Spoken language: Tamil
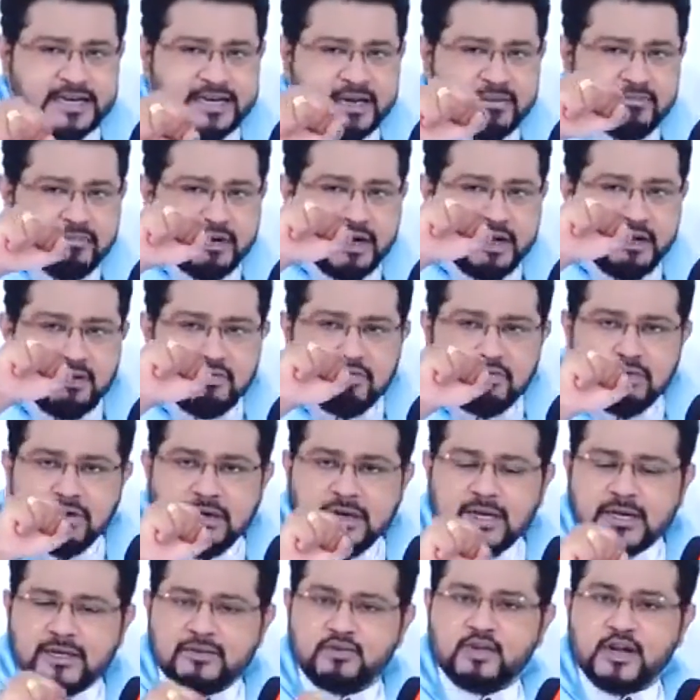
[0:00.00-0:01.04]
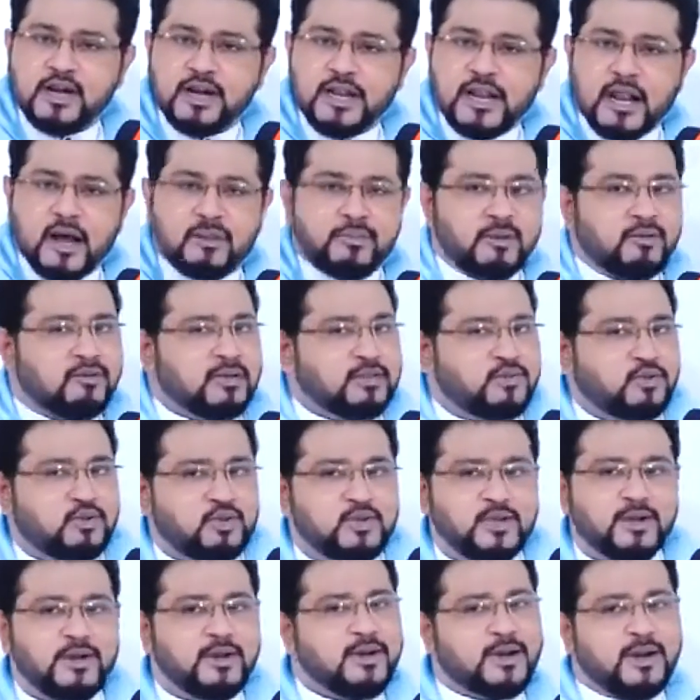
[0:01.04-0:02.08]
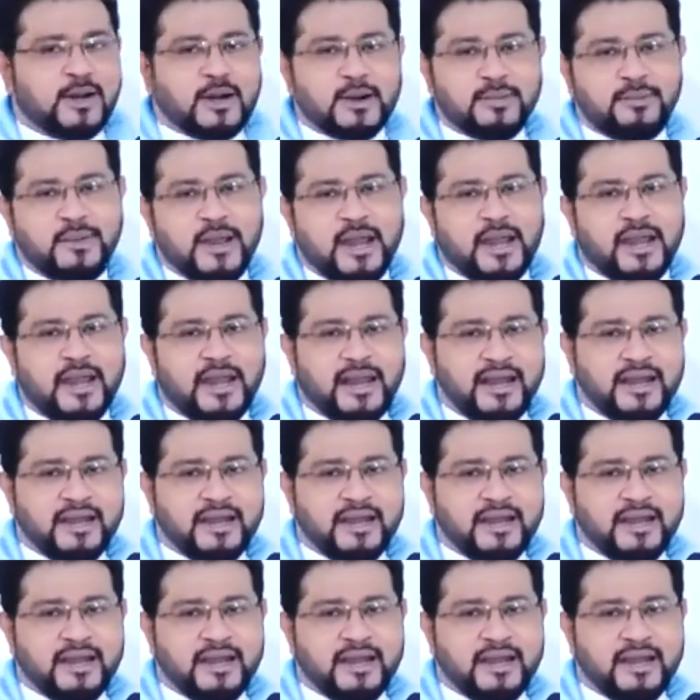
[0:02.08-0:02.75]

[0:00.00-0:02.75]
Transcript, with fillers: நம்முடைய உள்ளத்துல நாம வச்சிருக்கிறோமே